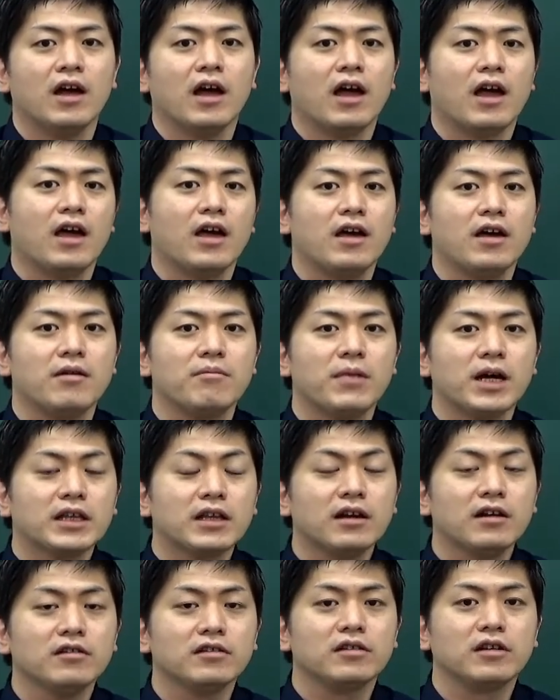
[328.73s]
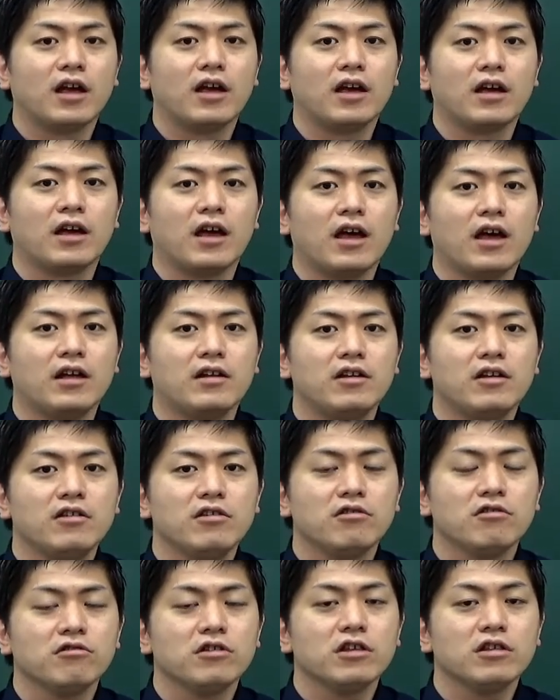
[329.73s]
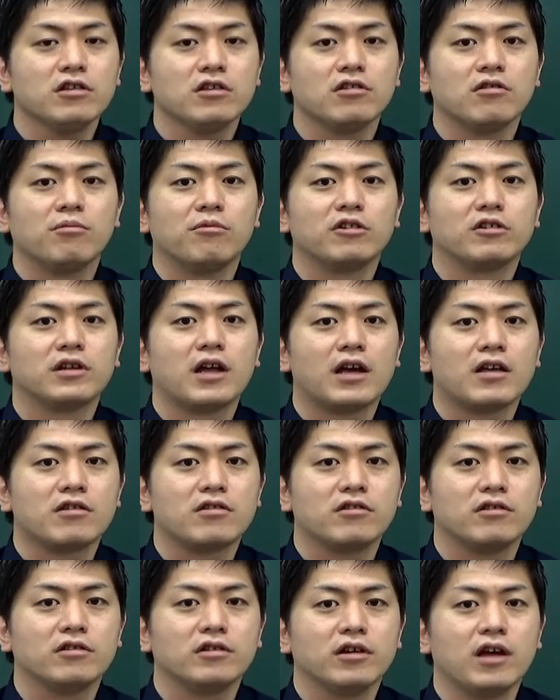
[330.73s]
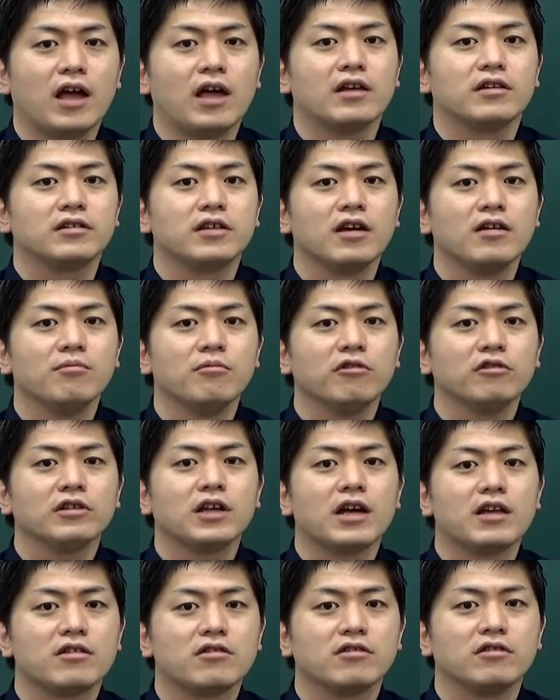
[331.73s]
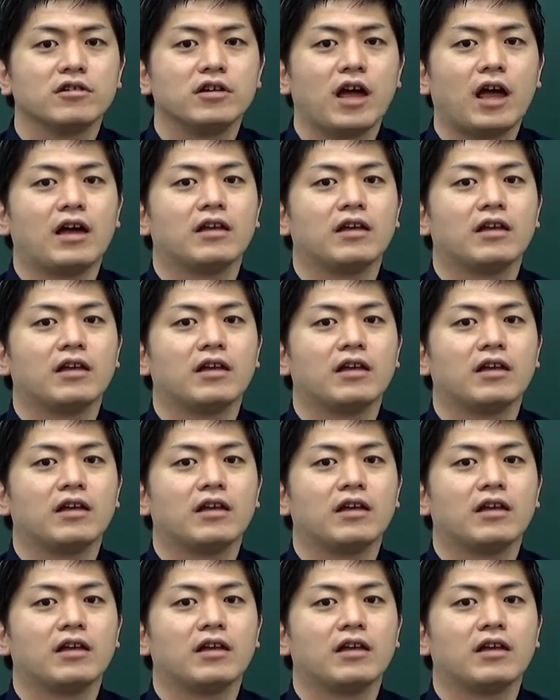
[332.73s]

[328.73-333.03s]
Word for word: えまたですね、え臨床実地の問題集、え正問題集、